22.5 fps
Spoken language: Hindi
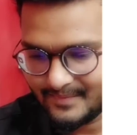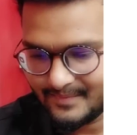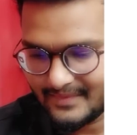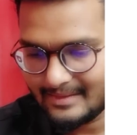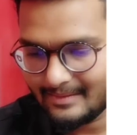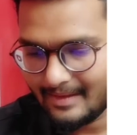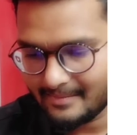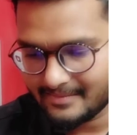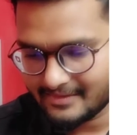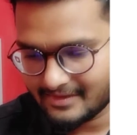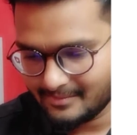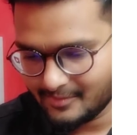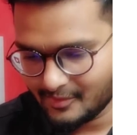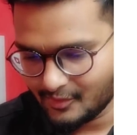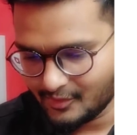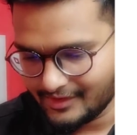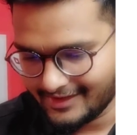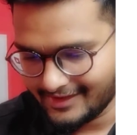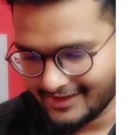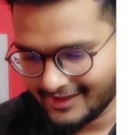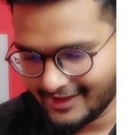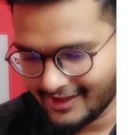मतलब आप सभी
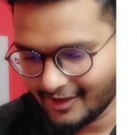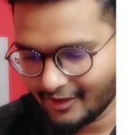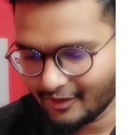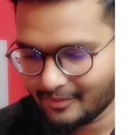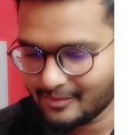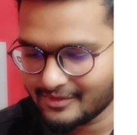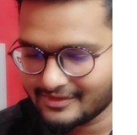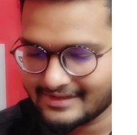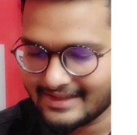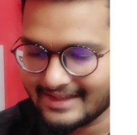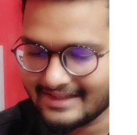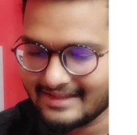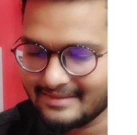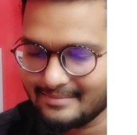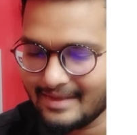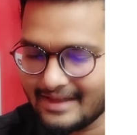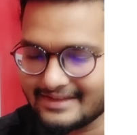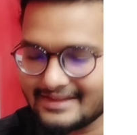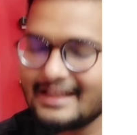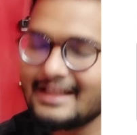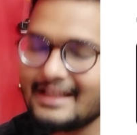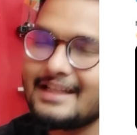को दिख ही रहा हूँ और बहुत सारी
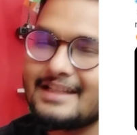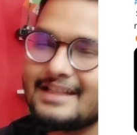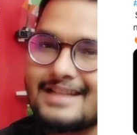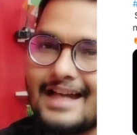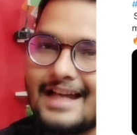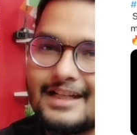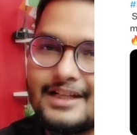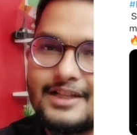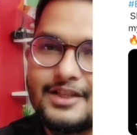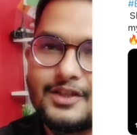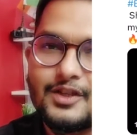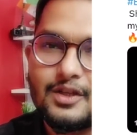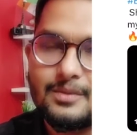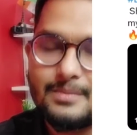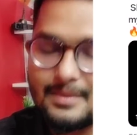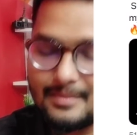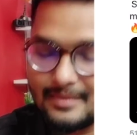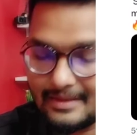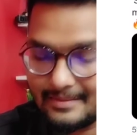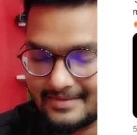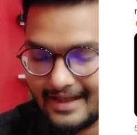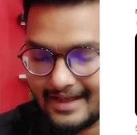बातें लिखी शालीन को
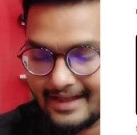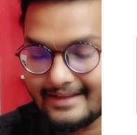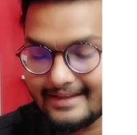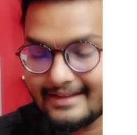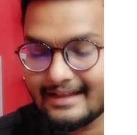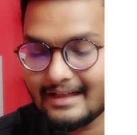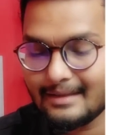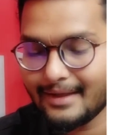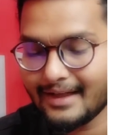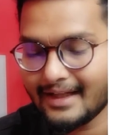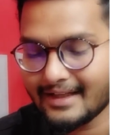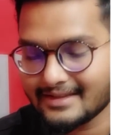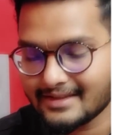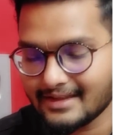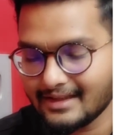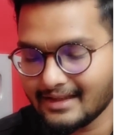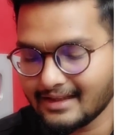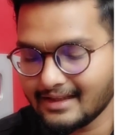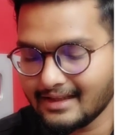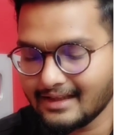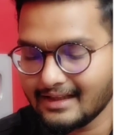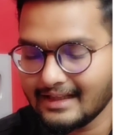भी मतलब शालीन का बाढ़
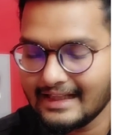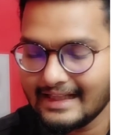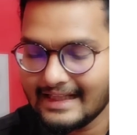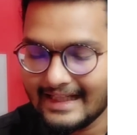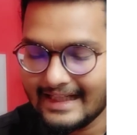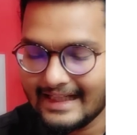अच्छा लगा